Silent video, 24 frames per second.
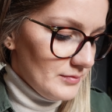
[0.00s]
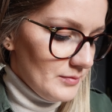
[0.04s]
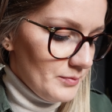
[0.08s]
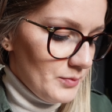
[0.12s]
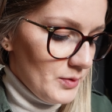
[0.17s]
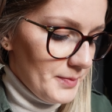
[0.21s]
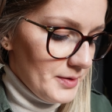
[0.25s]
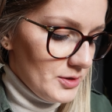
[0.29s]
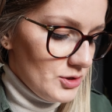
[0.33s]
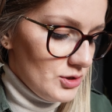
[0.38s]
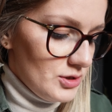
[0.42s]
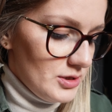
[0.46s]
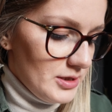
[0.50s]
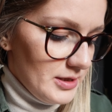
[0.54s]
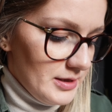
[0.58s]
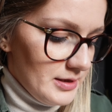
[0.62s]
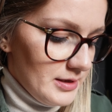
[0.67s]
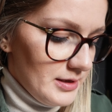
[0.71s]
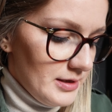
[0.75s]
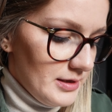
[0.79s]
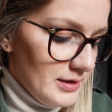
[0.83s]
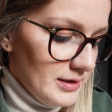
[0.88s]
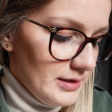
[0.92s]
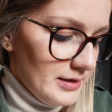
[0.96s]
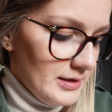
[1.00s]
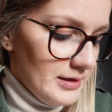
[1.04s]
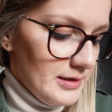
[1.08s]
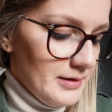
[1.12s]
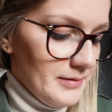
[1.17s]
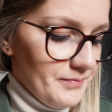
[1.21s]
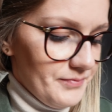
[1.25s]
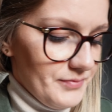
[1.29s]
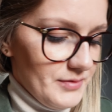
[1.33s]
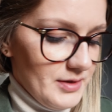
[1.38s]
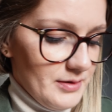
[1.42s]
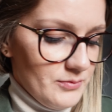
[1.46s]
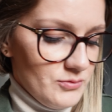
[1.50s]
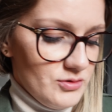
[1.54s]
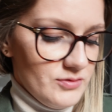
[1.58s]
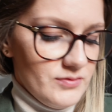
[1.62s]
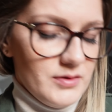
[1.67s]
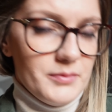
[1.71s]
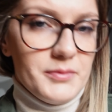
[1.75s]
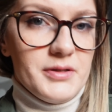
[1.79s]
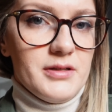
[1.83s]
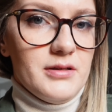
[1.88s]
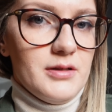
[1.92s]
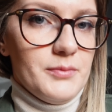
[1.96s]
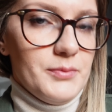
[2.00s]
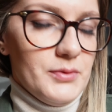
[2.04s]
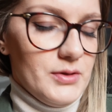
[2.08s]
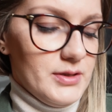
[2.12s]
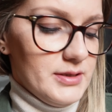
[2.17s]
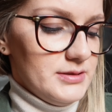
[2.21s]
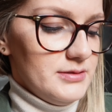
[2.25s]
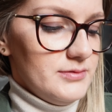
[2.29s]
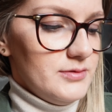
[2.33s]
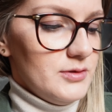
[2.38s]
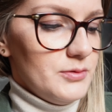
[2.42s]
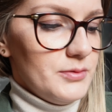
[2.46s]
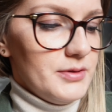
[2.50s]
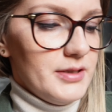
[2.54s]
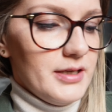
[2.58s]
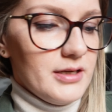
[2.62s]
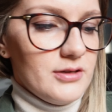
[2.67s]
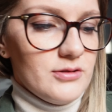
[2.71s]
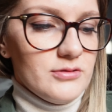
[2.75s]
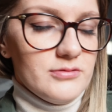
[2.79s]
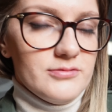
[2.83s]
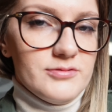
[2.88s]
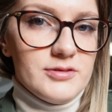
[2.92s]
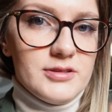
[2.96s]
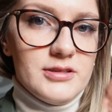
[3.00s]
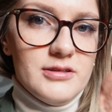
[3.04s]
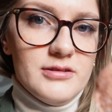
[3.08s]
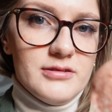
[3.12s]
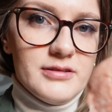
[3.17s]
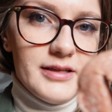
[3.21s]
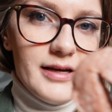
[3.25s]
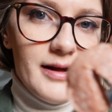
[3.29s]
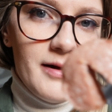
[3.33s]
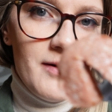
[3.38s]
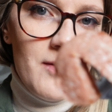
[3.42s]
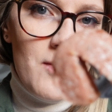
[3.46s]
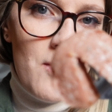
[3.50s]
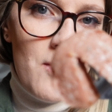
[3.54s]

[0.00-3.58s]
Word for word: Popatrzcie, nie wiem czy Wam Reny pokazywał, jak on wygląda.